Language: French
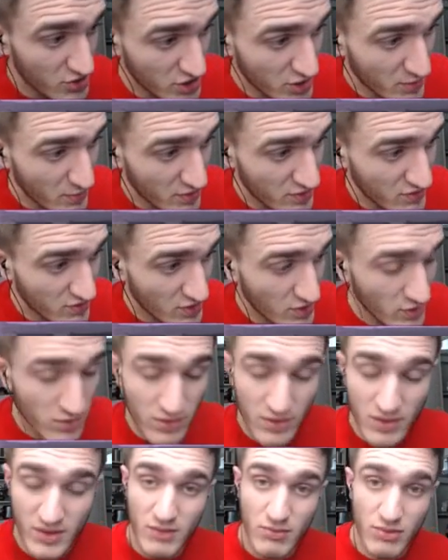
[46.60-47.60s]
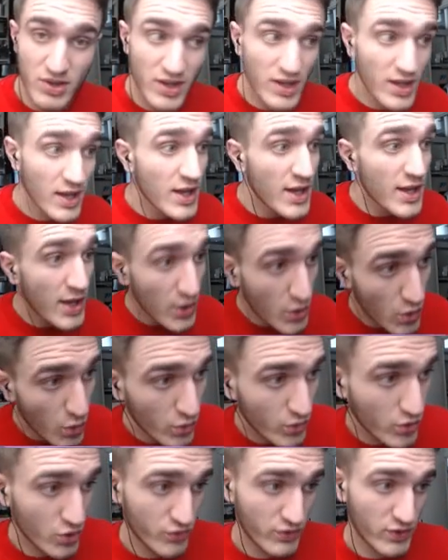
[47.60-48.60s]
j'ai dépassé les 200 abonnés,
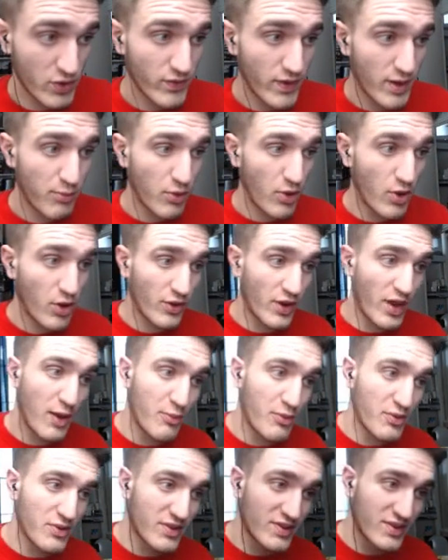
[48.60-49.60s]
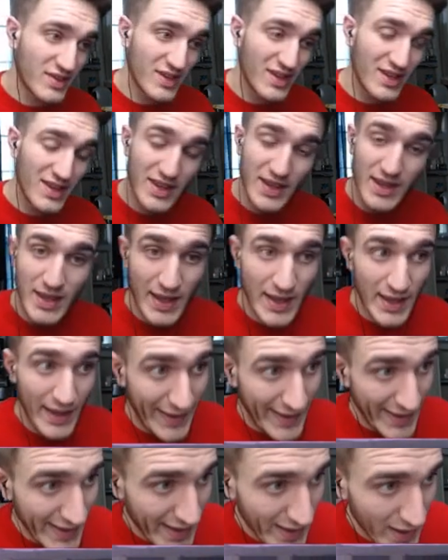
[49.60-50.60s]
donc je vais devoir prendre un petit skin.
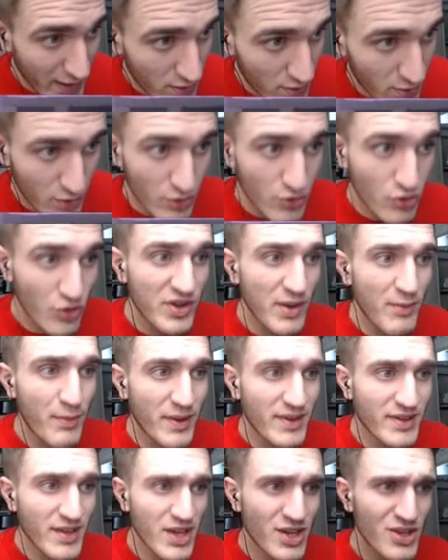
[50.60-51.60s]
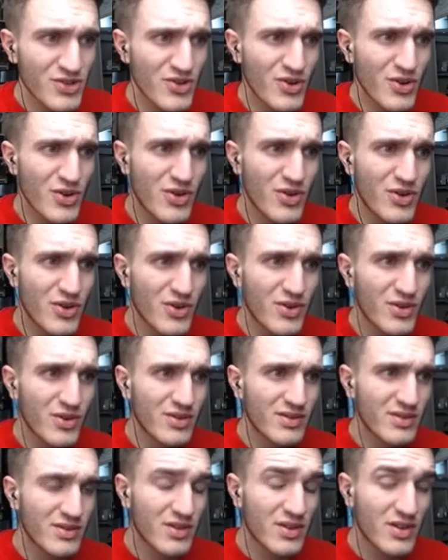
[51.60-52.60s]
Et euh, deuxième passage, euh,
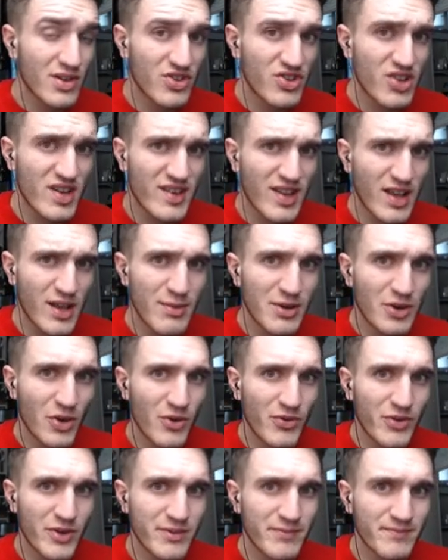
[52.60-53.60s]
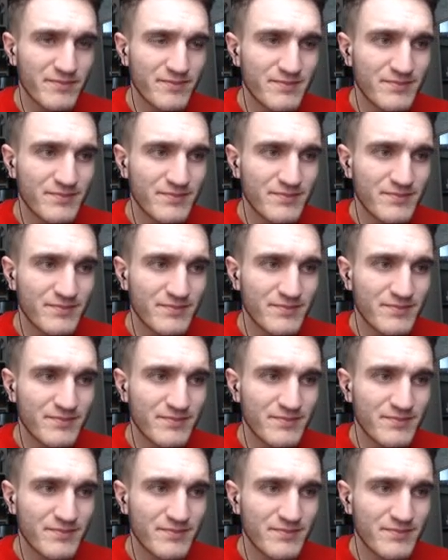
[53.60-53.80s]
j'ai les 5000 trophées.